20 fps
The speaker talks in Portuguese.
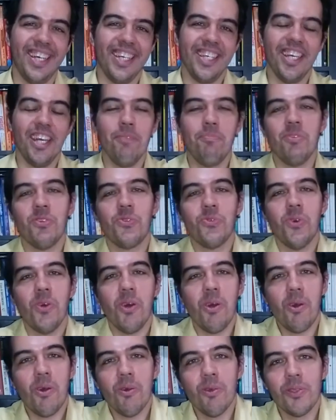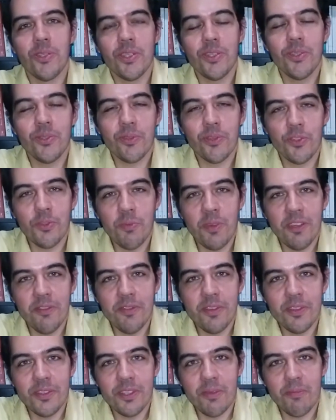E aí, pessoal, sejam todos
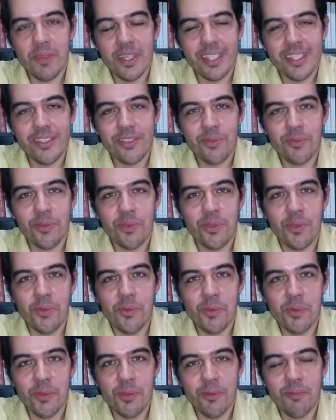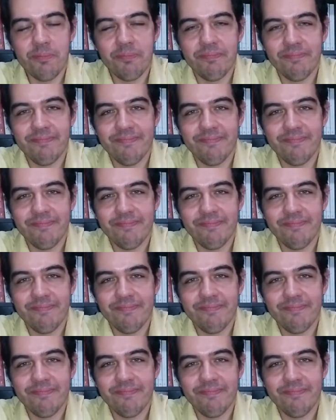bem-vindos a mais esse conteúdo.